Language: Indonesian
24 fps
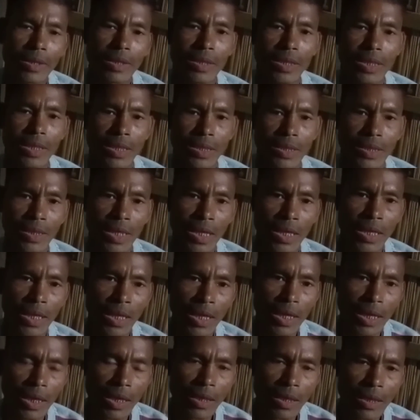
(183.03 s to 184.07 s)

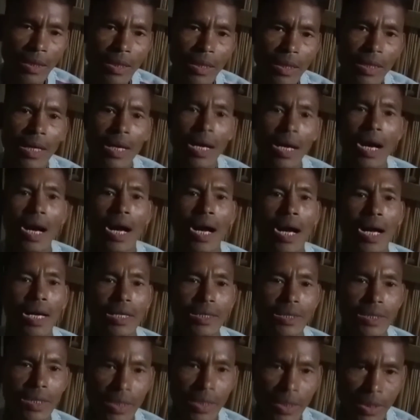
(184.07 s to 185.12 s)
nirjana
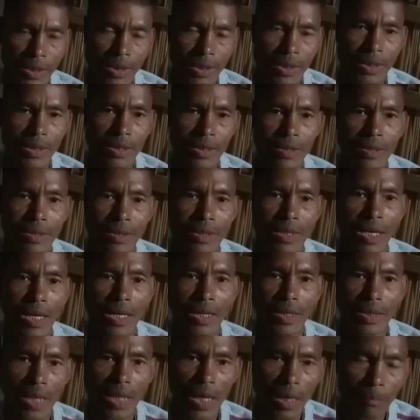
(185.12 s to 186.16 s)
asis
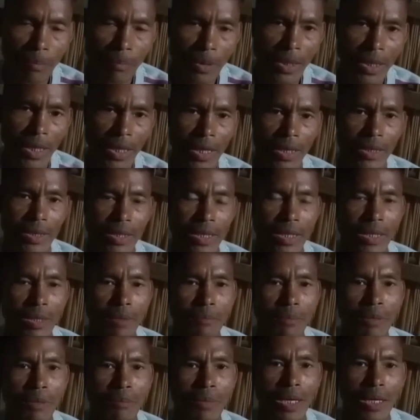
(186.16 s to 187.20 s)
sakatam gedang
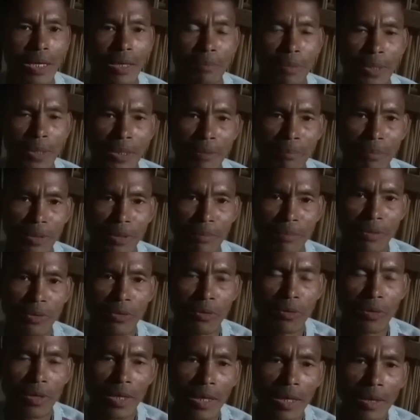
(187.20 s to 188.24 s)
dake mang ma gubani bi
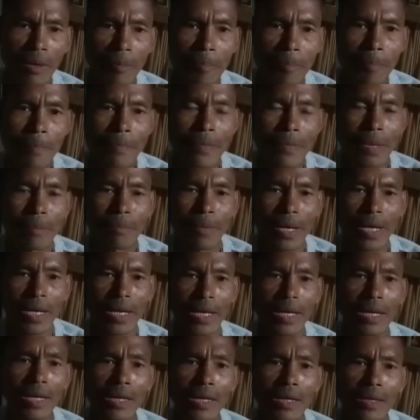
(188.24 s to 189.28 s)
mangkora
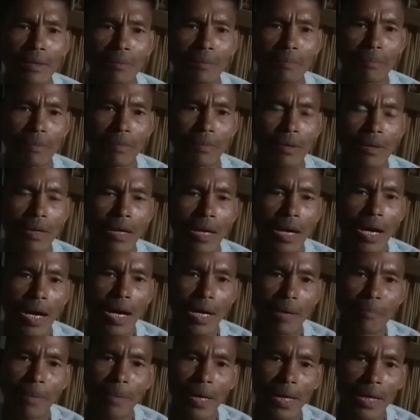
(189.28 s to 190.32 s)
maya
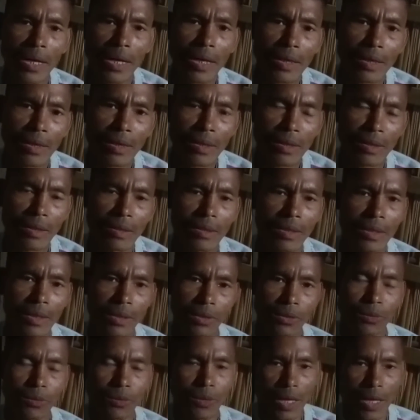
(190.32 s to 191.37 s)
armarak
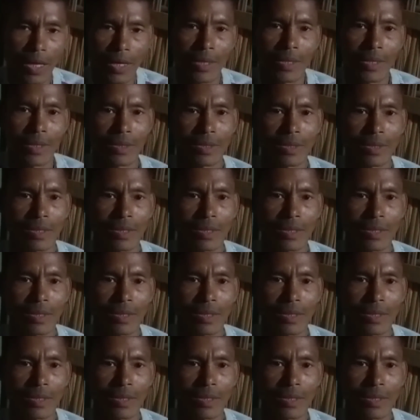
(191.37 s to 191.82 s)
meduna